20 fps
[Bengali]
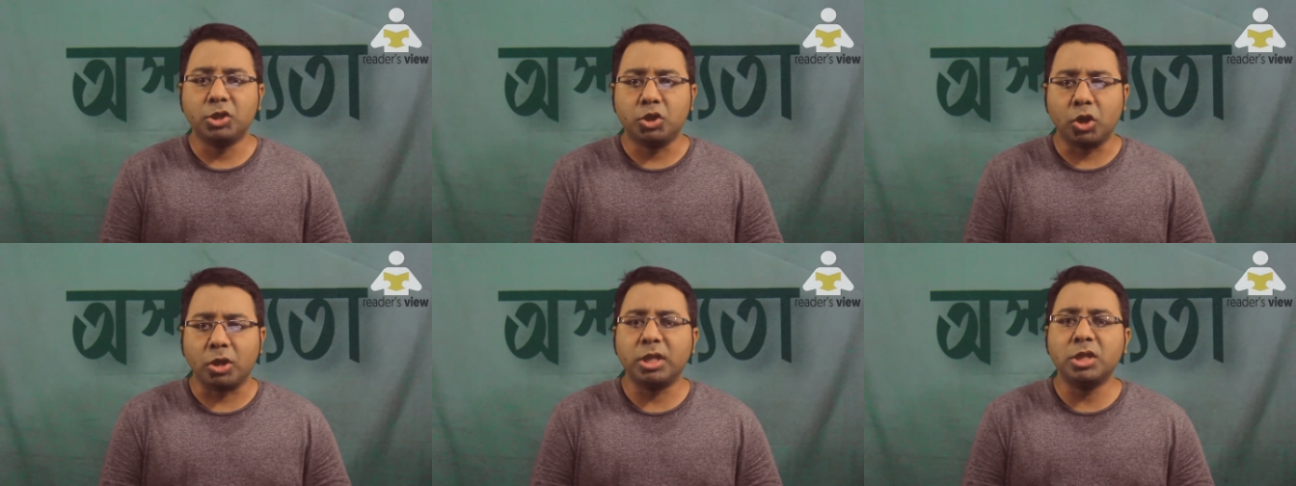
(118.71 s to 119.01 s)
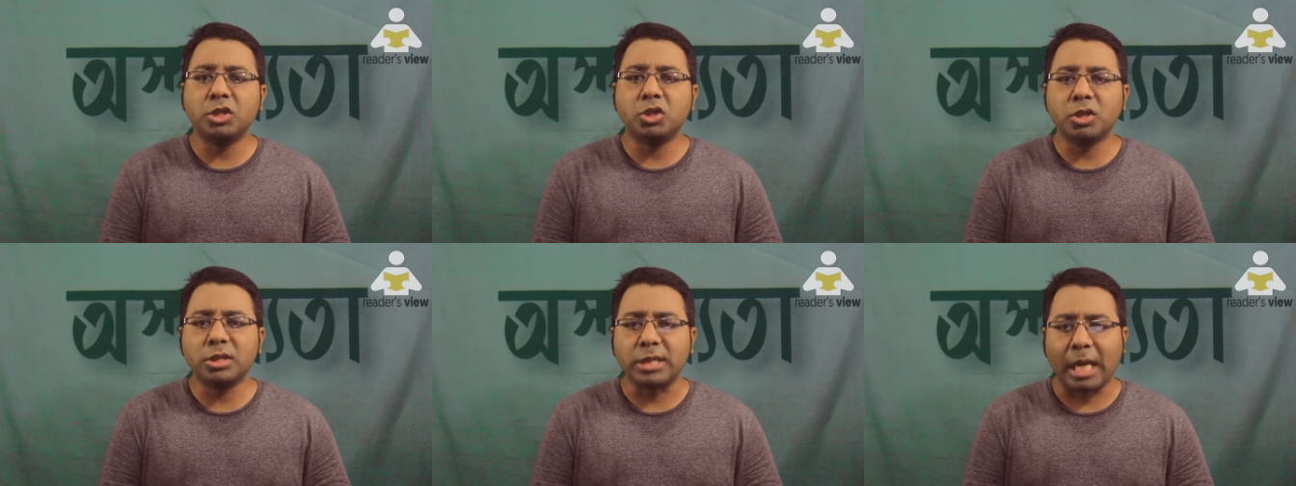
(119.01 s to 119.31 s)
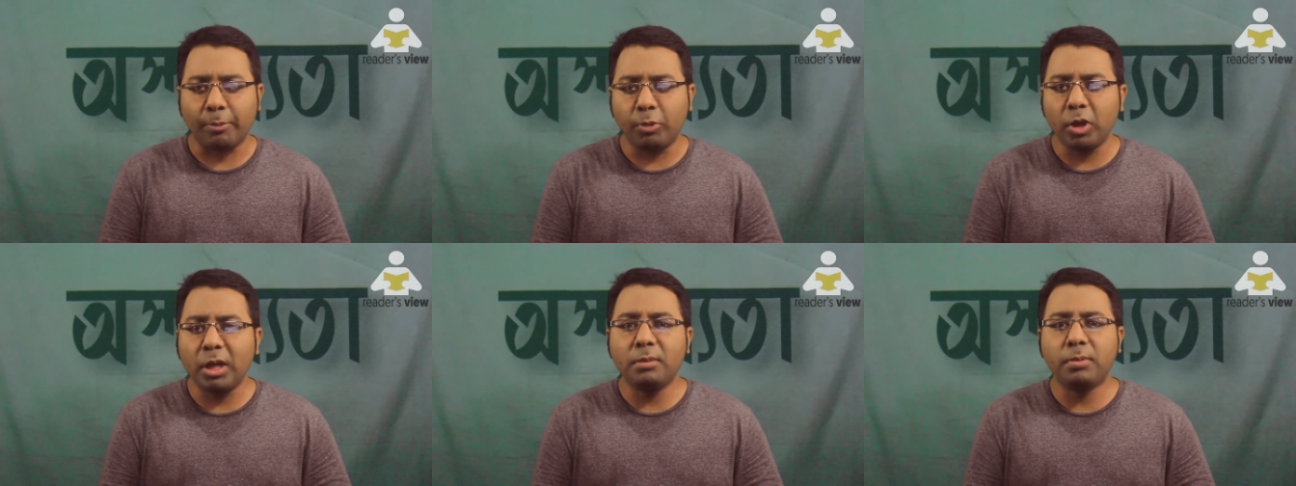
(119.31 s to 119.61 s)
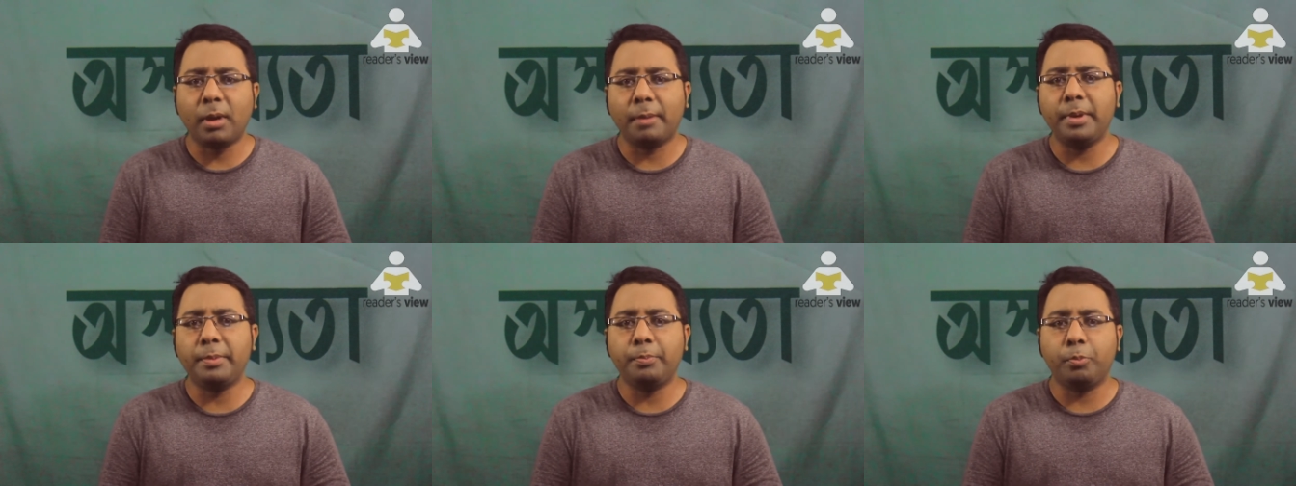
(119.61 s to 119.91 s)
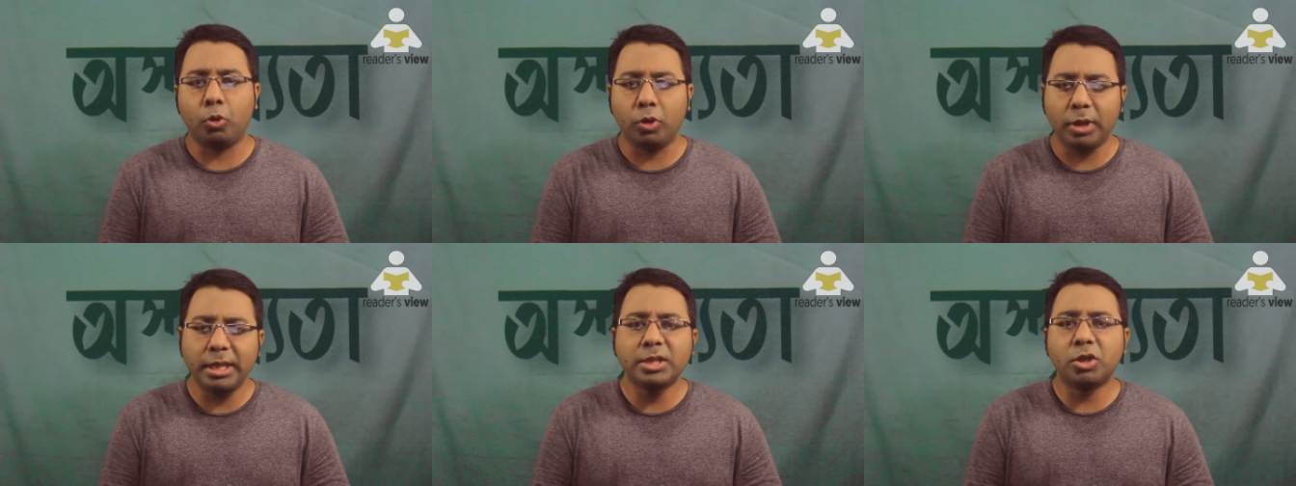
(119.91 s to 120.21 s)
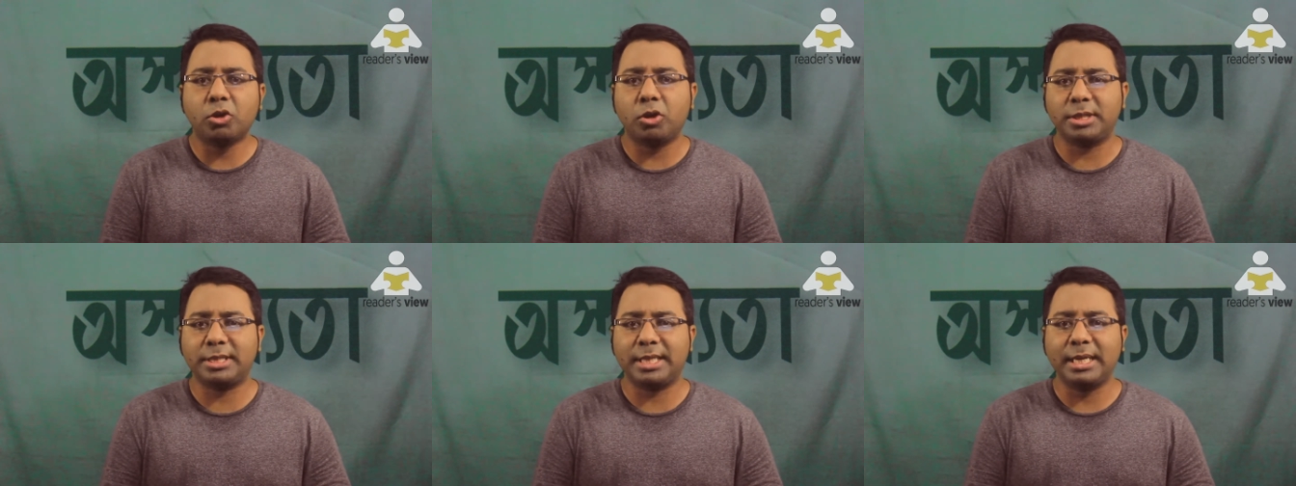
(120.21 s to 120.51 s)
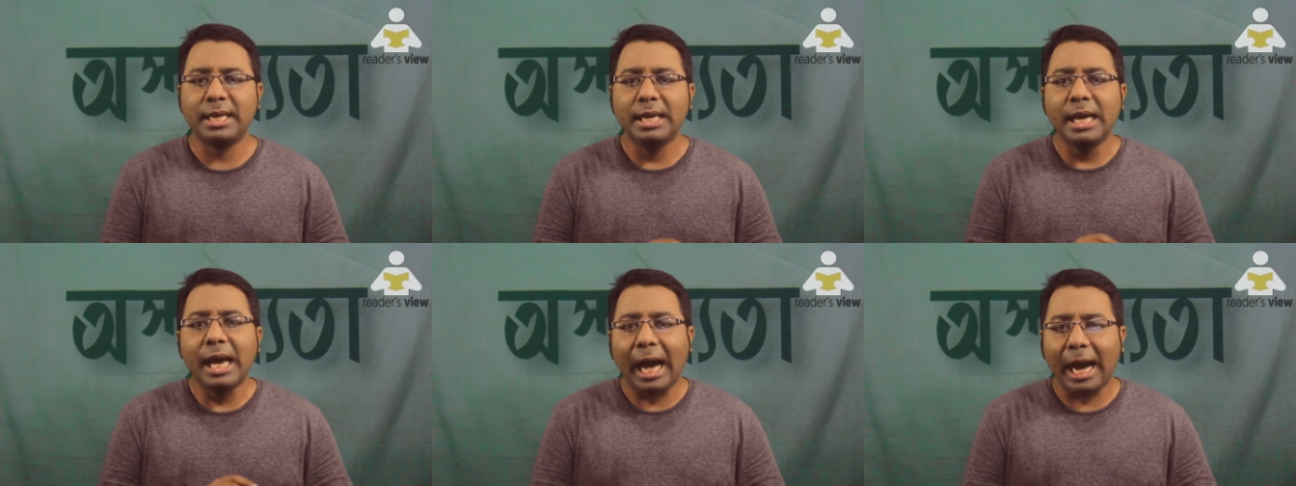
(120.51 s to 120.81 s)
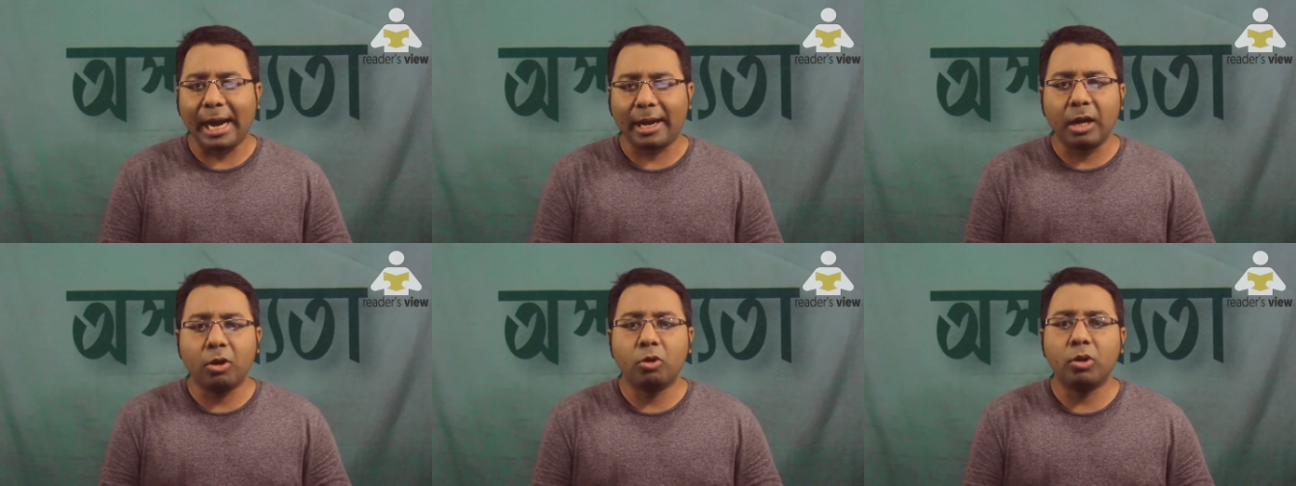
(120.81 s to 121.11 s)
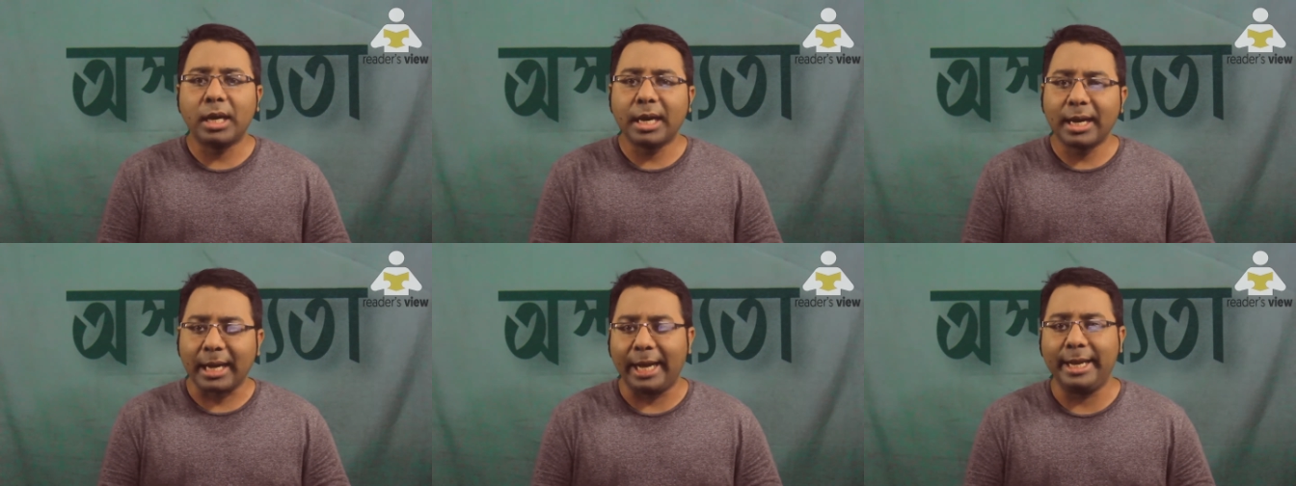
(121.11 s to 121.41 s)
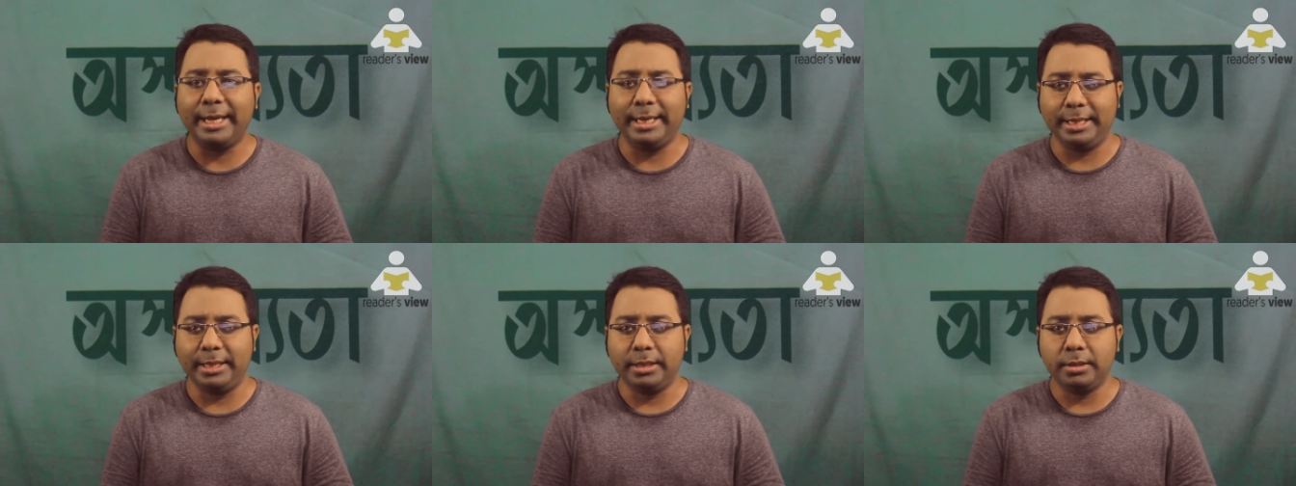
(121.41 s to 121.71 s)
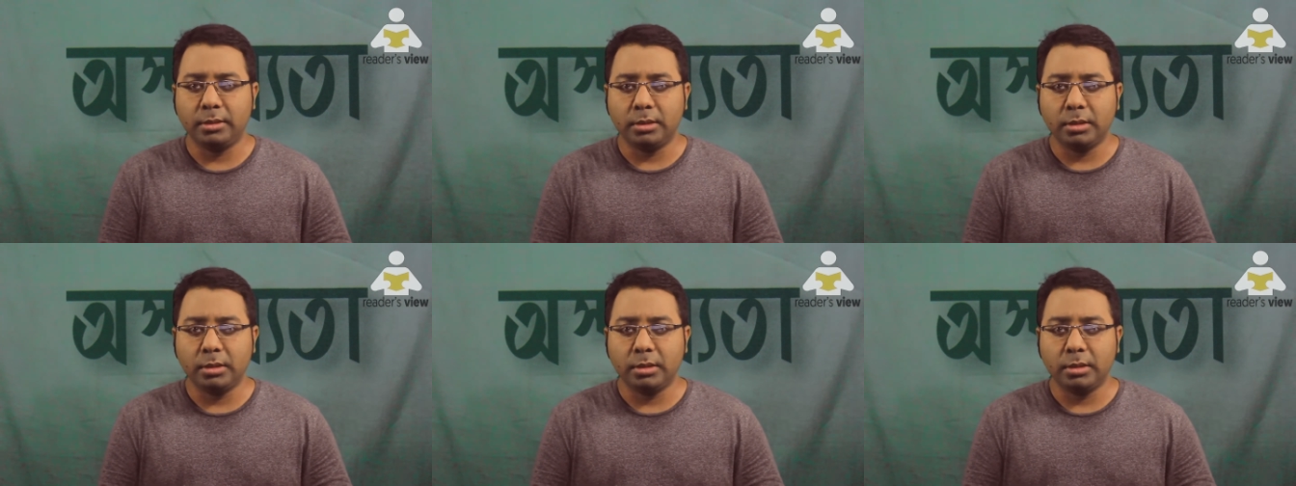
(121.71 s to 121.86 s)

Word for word: যথেষ্ট সাবলীলভাবে বর্ণিত হয়েছে আগাগোড়া কাহিনী